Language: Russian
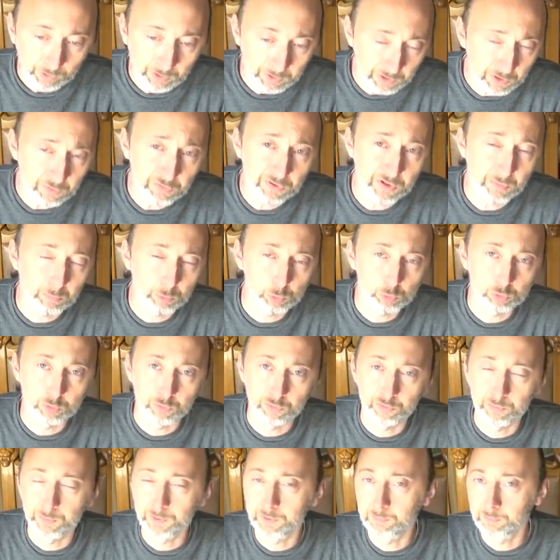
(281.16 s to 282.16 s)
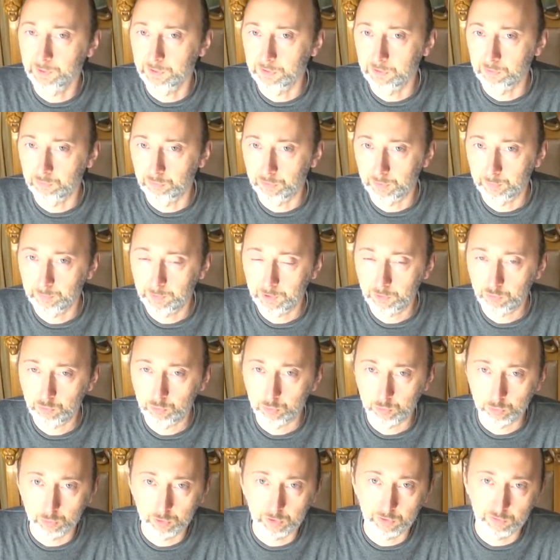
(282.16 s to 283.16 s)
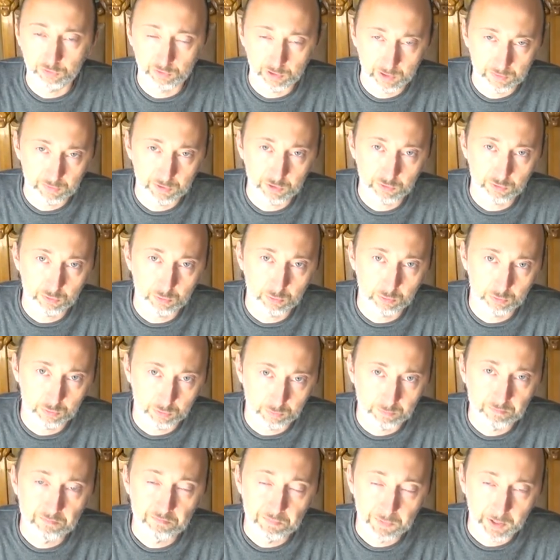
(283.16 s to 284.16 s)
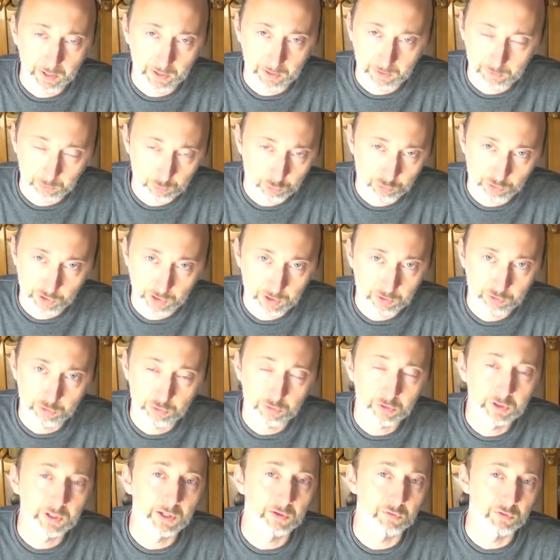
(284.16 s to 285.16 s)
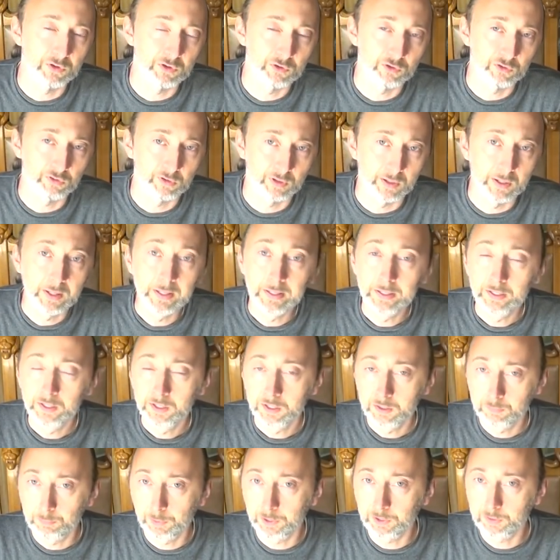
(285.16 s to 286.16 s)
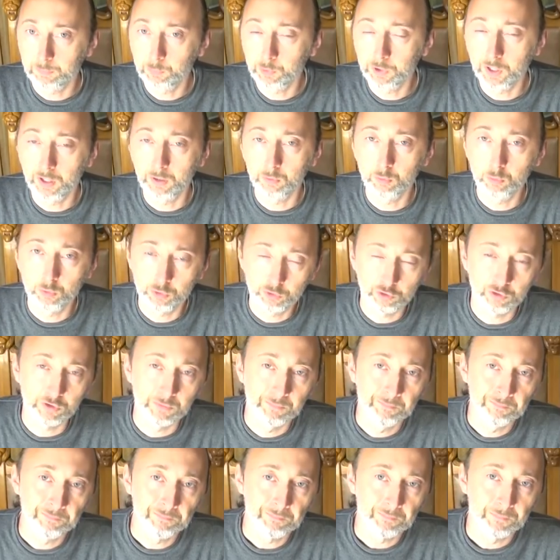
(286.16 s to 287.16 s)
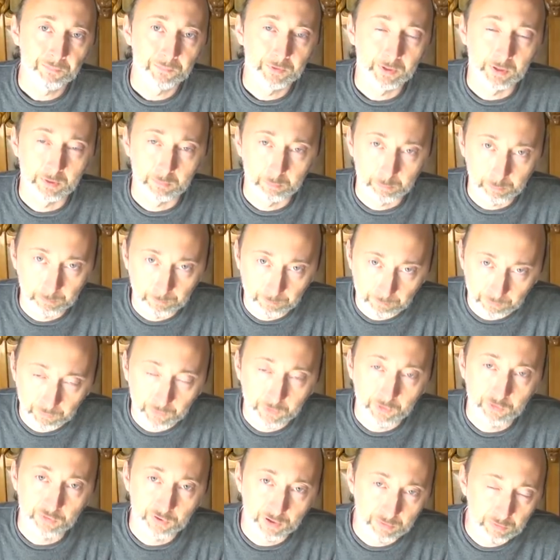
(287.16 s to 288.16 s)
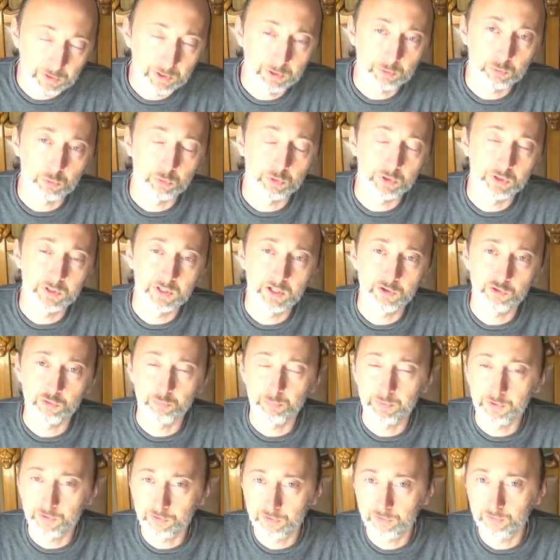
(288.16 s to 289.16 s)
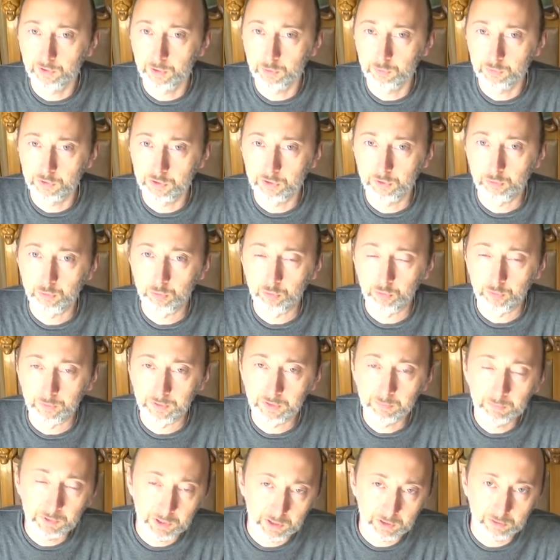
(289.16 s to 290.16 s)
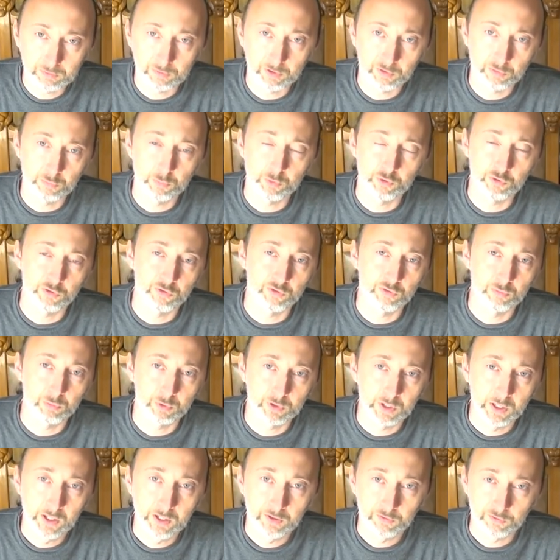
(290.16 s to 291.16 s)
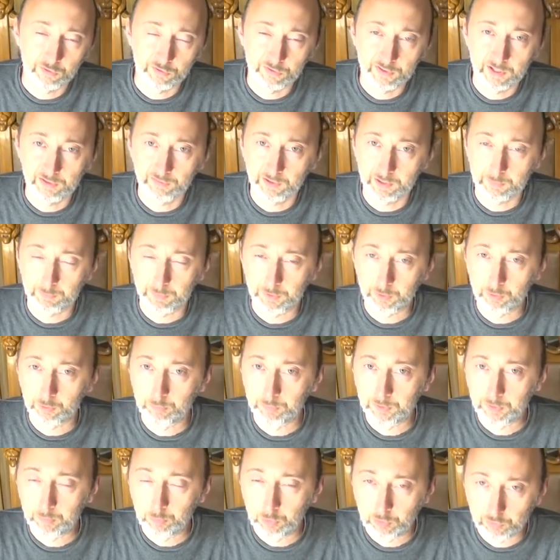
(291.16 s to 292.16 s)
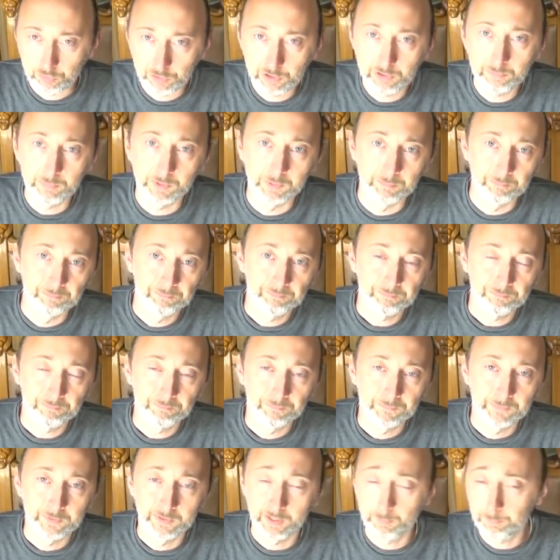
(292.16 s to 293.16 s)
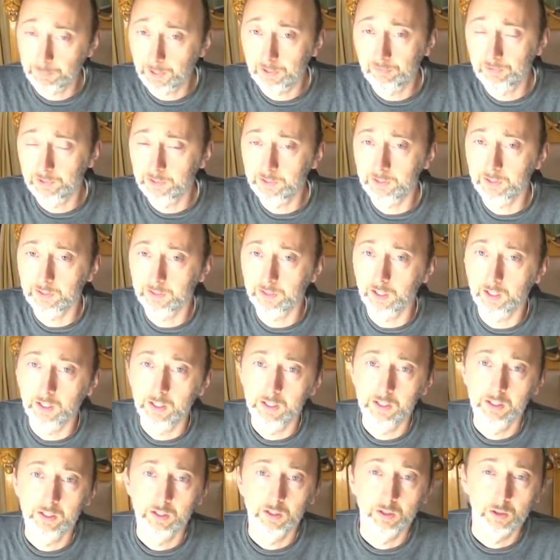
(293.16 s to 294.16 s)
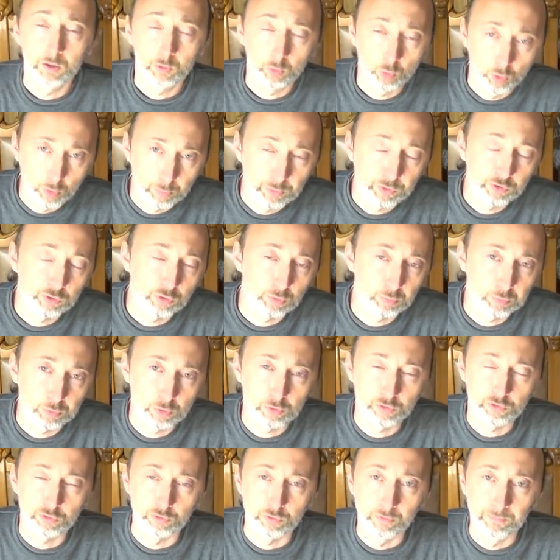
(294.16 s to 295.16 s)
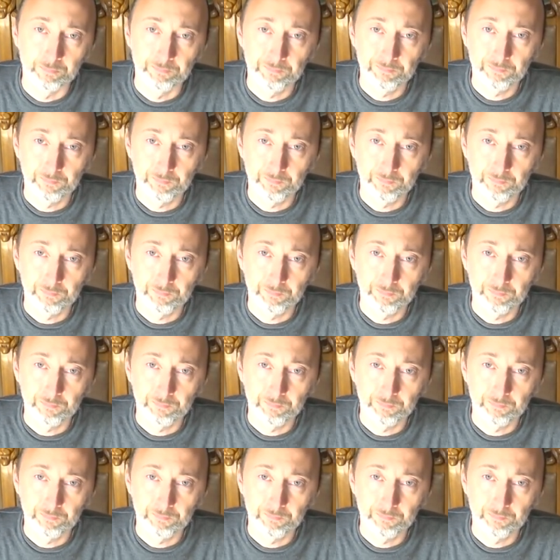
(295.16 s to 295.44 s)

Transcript: Не все могут воспринимать информацию, только словесную, а нужна еще и графическая. И поэтому я очень э, советую и даже призываю тех, кто имеет возможность вот создавать подобные мультфильмы, направленные на общую пользу